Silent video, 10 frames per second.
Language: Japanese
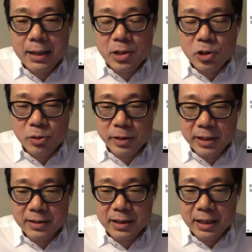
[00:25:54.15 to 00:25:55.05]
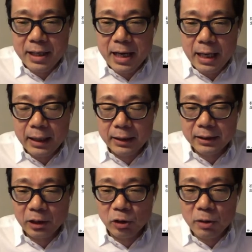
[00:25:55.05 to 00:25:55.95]
趣味ですから、
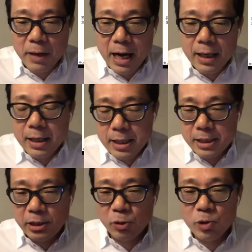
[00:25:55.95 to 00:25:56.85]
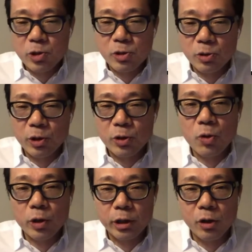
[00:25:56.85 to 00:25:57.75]
例えば移動中の飛
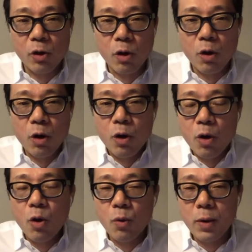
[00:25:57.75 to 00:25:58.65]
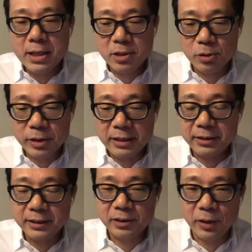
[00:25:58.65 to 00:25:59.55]
行機のファーストクラスで
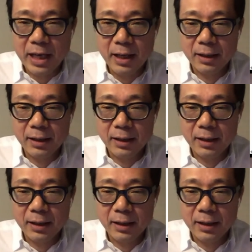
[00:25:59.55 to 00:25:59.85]
すとか、